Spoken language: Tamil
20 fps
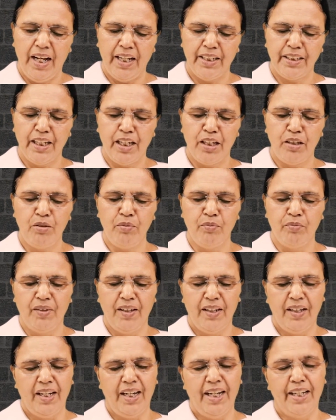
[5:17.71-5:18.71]
ஆனாலும்
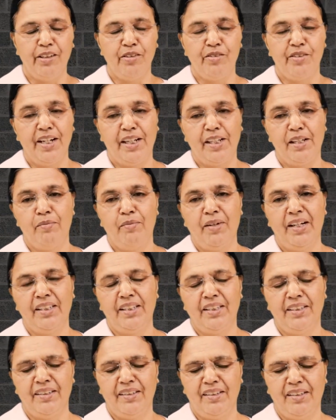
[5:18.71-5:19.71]
அது
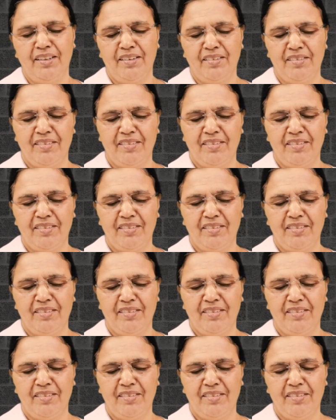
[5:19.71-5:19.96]
ஜடமானது